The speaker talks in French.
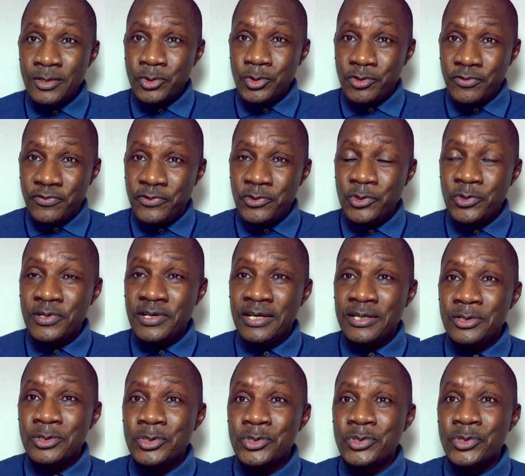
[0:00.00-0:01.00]
Ce fut le cas
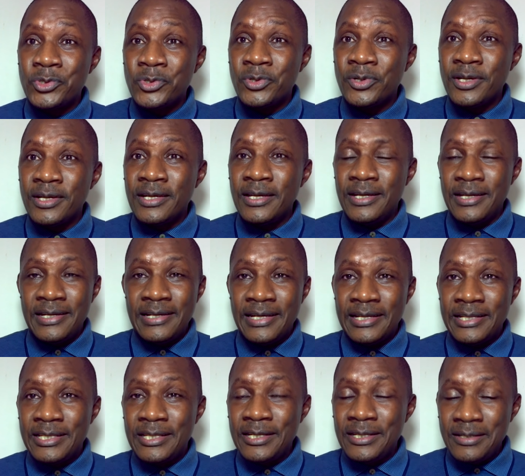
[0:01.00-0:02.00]
de Sourou. Il a
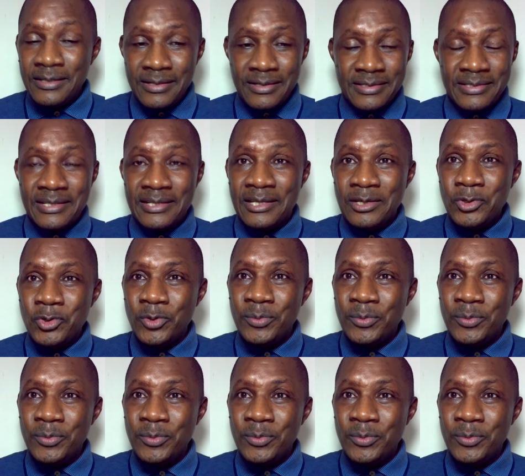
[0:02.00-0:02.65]
été, c'était une